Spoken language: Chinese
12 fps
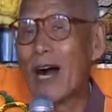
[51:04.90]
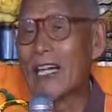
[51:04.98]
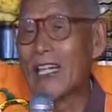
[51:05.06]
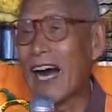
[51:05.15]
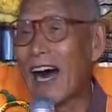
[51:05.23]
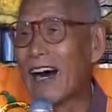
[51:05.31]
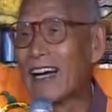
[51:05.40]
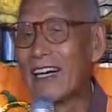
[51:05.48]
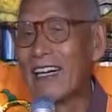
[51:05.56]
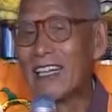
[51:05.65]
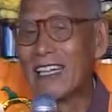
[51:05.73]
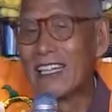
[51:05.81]
国
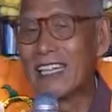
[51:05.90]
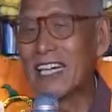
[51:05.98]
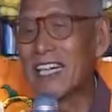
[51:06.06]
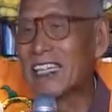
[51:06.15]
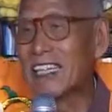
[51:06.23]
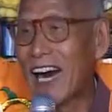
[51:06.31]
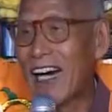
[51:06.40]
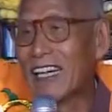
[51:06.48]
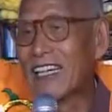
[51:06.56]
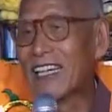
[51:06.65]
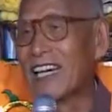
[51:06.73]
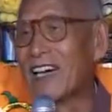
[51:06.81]
家身价